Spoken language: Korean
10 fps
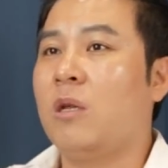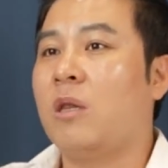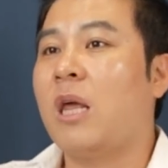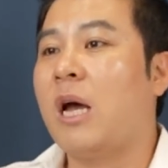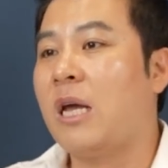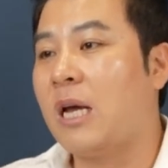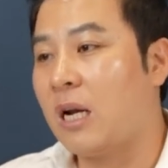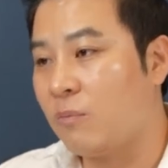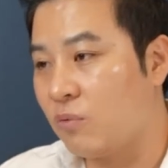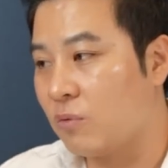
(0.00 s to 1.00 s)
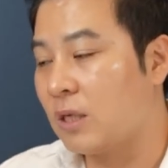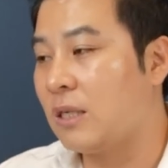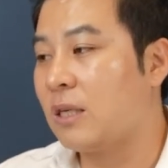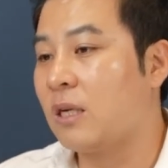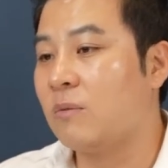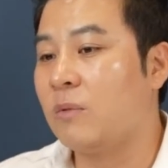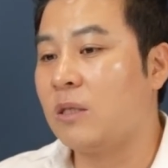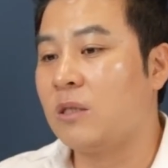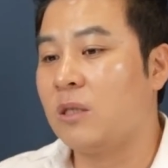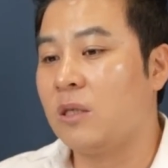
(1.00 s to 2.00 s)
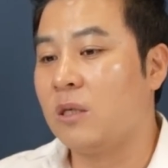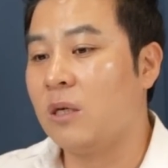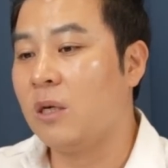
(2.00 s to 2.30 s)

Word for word: 내 아이 안 아프고 잘 살았으면 됐지.